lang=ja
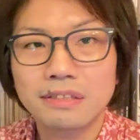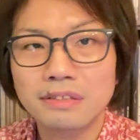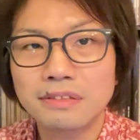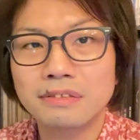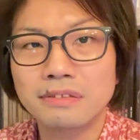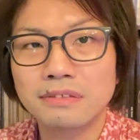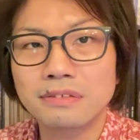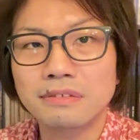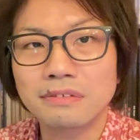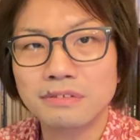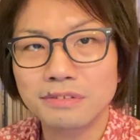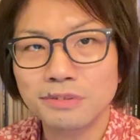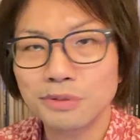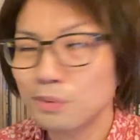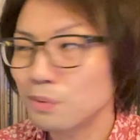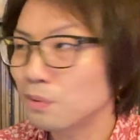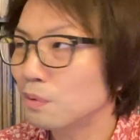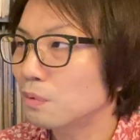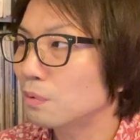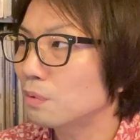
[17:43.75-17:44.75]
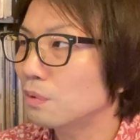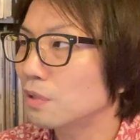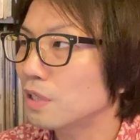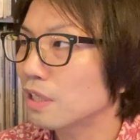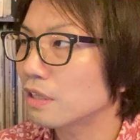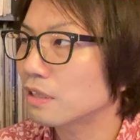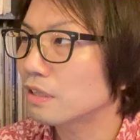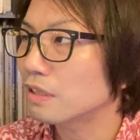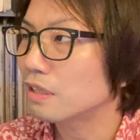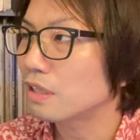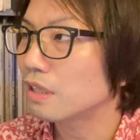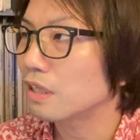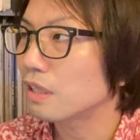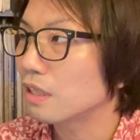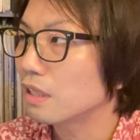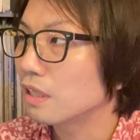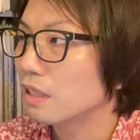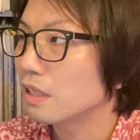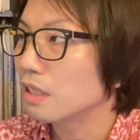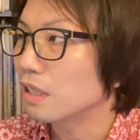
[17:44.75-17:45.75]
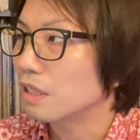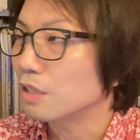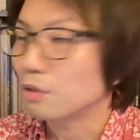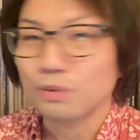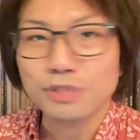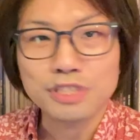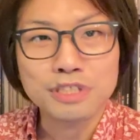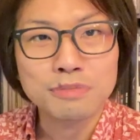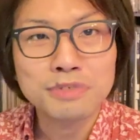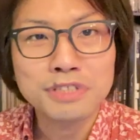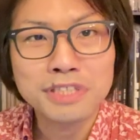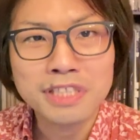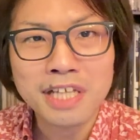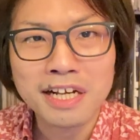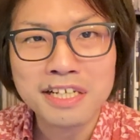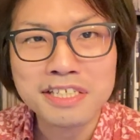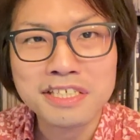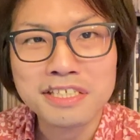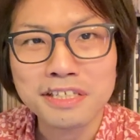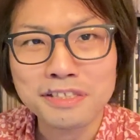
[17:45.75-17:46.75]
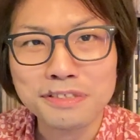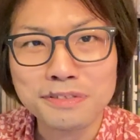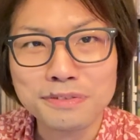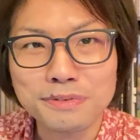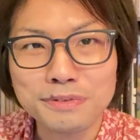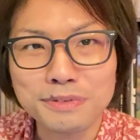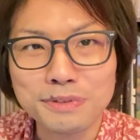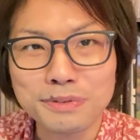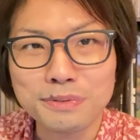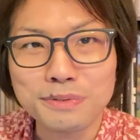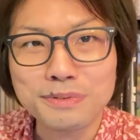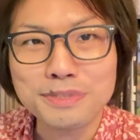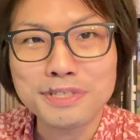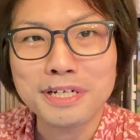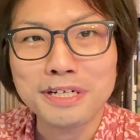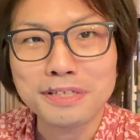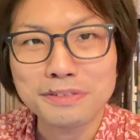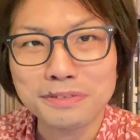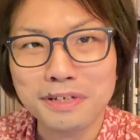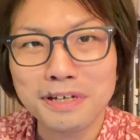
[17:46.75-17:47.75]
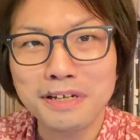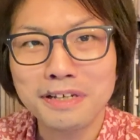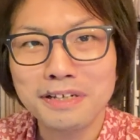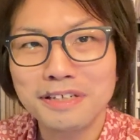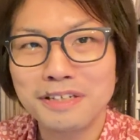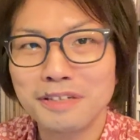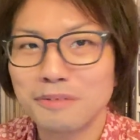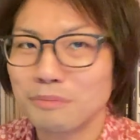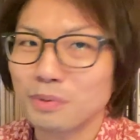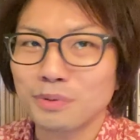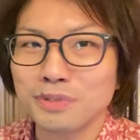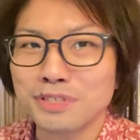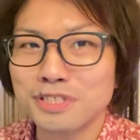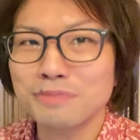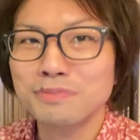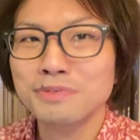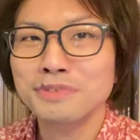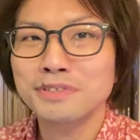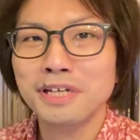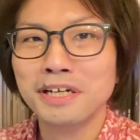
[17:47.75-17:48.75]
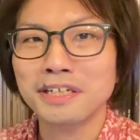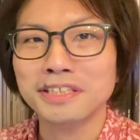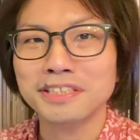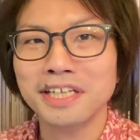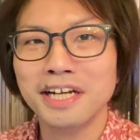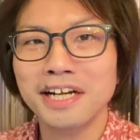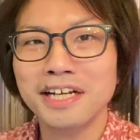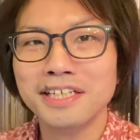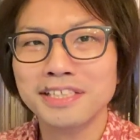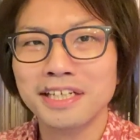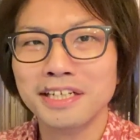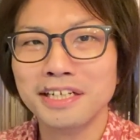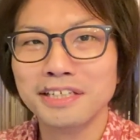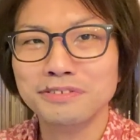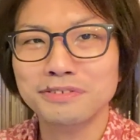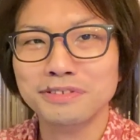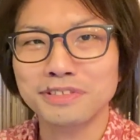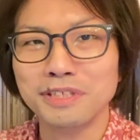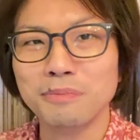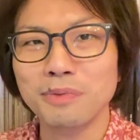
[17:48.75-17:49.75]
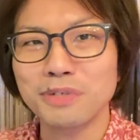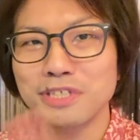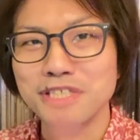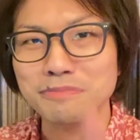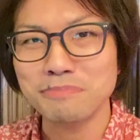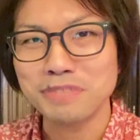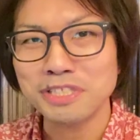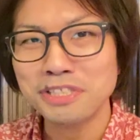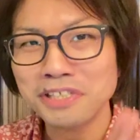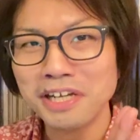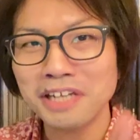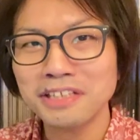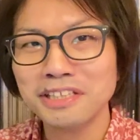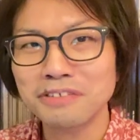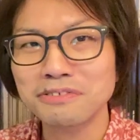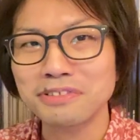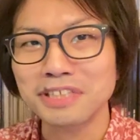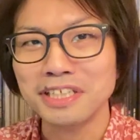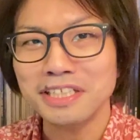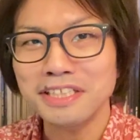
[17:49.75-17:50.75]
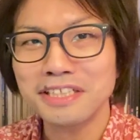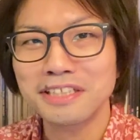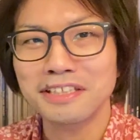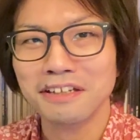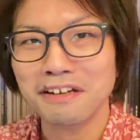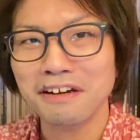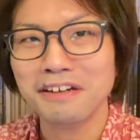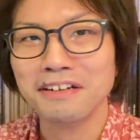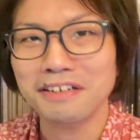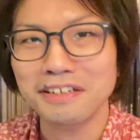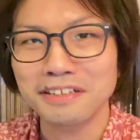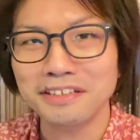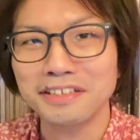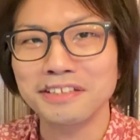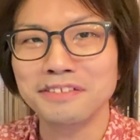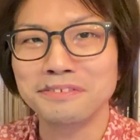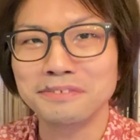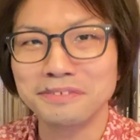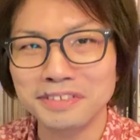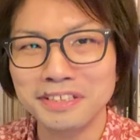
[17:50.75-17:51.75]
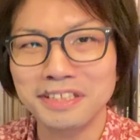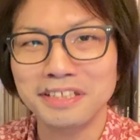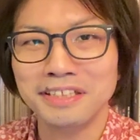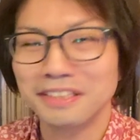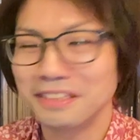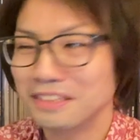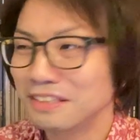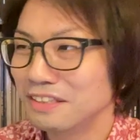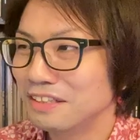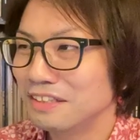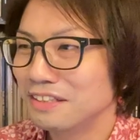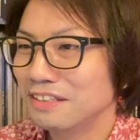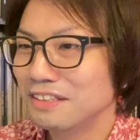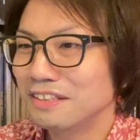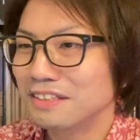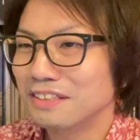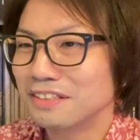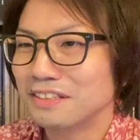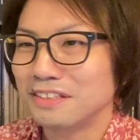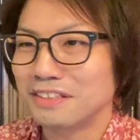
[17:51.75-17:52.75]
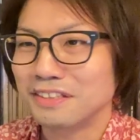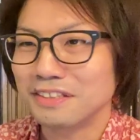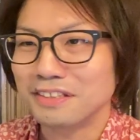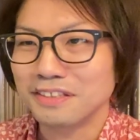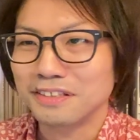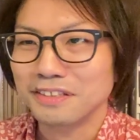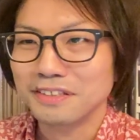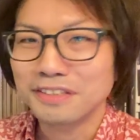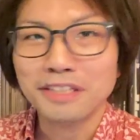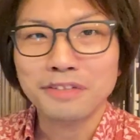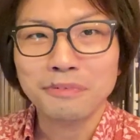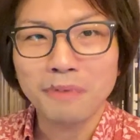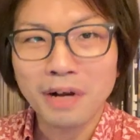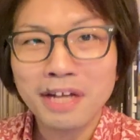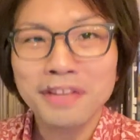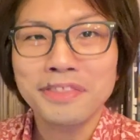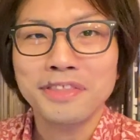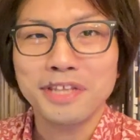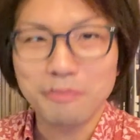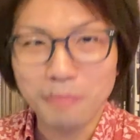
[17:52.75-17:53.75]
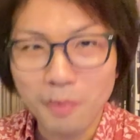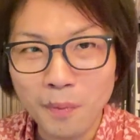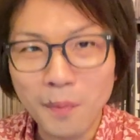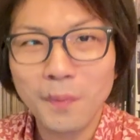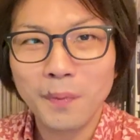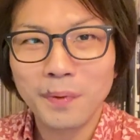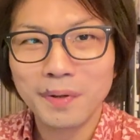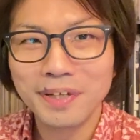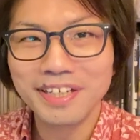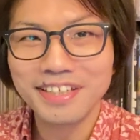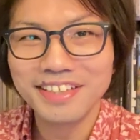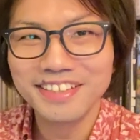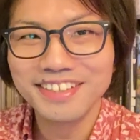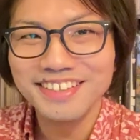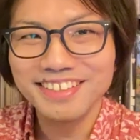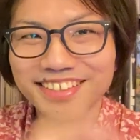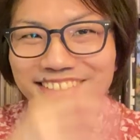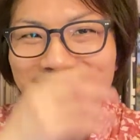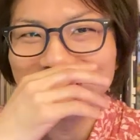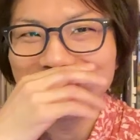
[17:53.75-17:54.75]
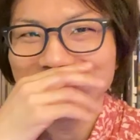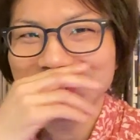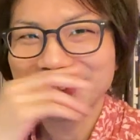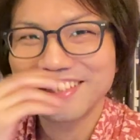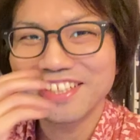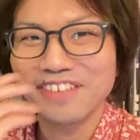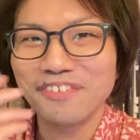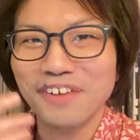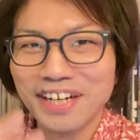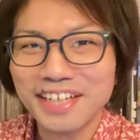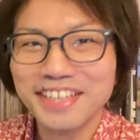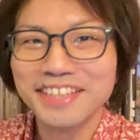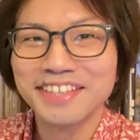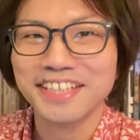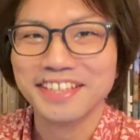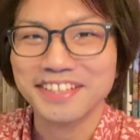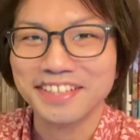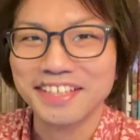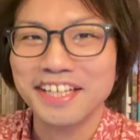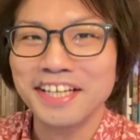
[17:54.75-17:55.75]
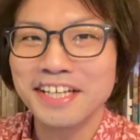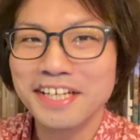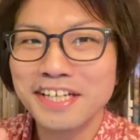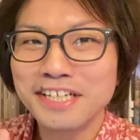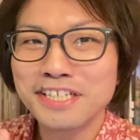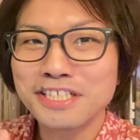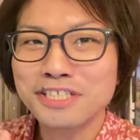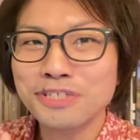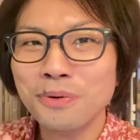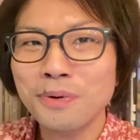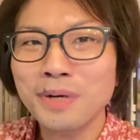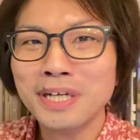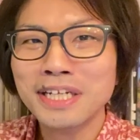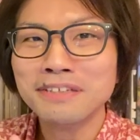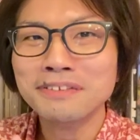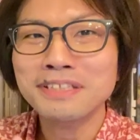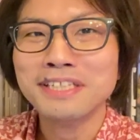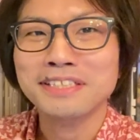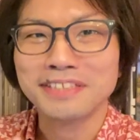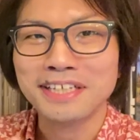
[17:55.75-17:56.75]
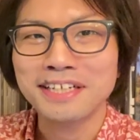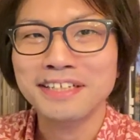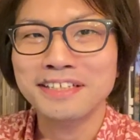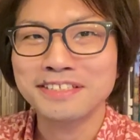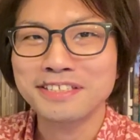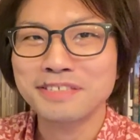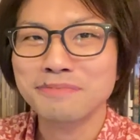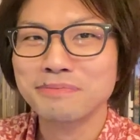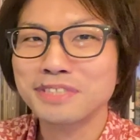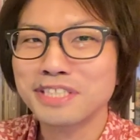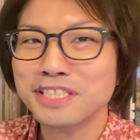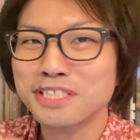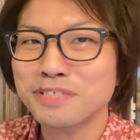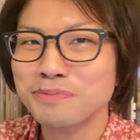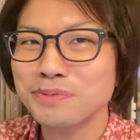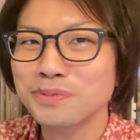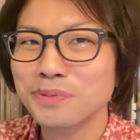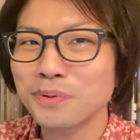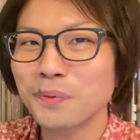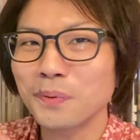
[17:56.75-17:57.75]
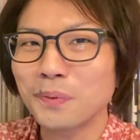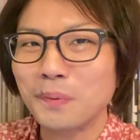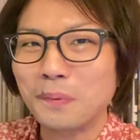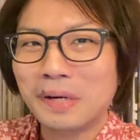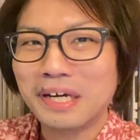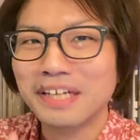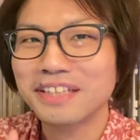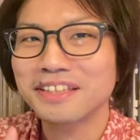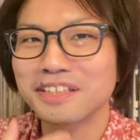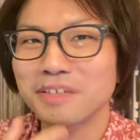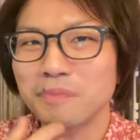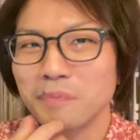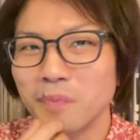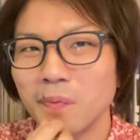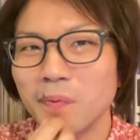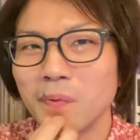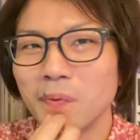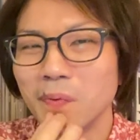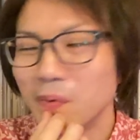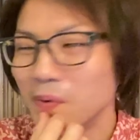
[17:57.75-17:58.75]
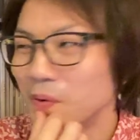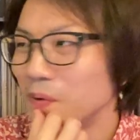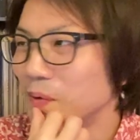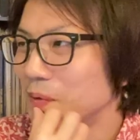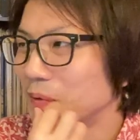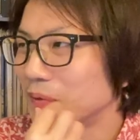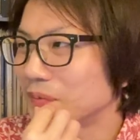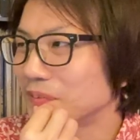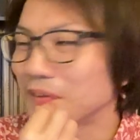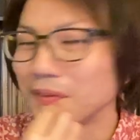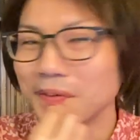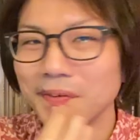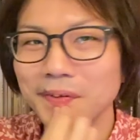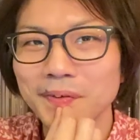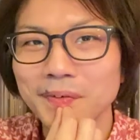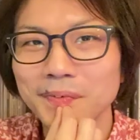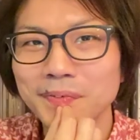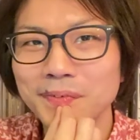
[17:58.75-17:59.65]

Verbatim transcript: うん、どうやってよく自分探しなんてするって人いるじゃないですか。僕自分なんか探さなくてもいいし見つかんなくていいって考えているんで、えー、だって分かんねえもん。で、分かったってしょうがなくないですか。自分で自分のこと分かってもなんか